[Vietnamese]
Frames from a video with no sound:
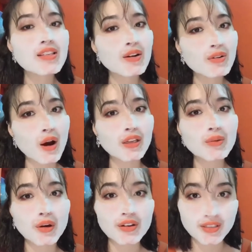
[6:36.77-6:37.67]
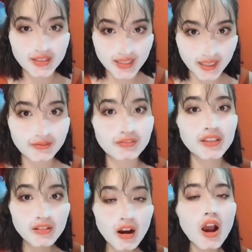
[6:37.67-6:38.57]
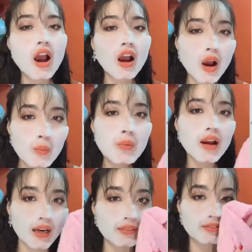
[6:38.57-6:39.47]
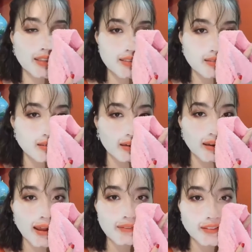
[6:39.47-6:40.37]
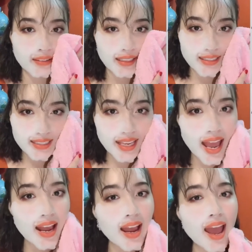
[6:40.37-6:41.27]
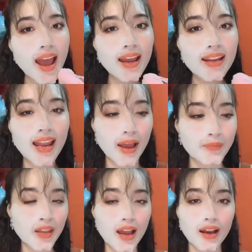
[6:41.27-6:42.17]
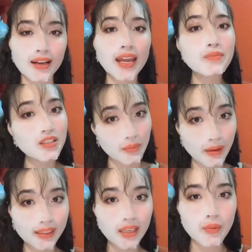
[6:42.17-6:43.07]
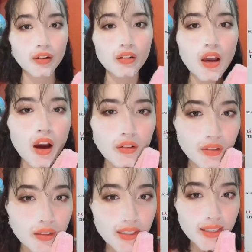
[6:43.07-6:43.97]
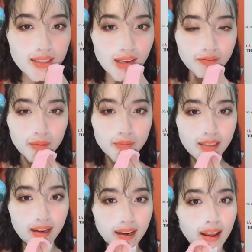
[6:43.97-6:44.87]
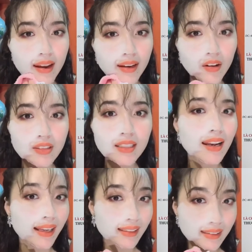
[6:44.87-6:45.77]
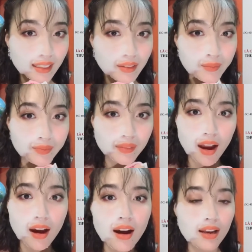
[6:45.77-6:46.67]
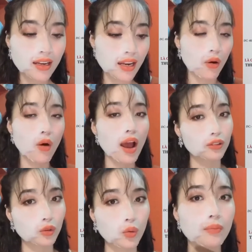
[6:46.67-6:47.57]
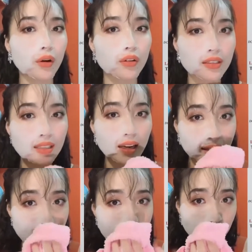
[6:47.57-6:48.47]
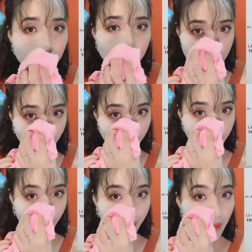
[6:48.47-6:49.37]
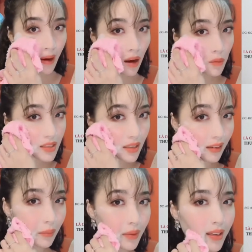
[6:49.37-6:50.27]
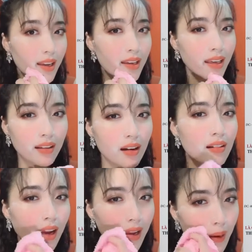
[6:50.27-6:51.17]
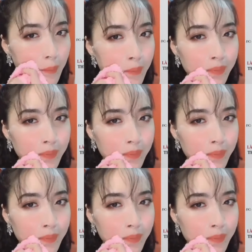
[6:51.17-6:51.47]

Sau đó thì mọi người rửa sạch với nước, không cần phải rửa lại với tẩy trang hay là uh, kem rửa mặt nha mọi người. Với những cái sản phẩm như này này, nó rất là lành tính. Đó, nên là hoàn toàn mọi người rất là yên tâm về sản phẩm này, không sợ là bị gây kích ứng hay là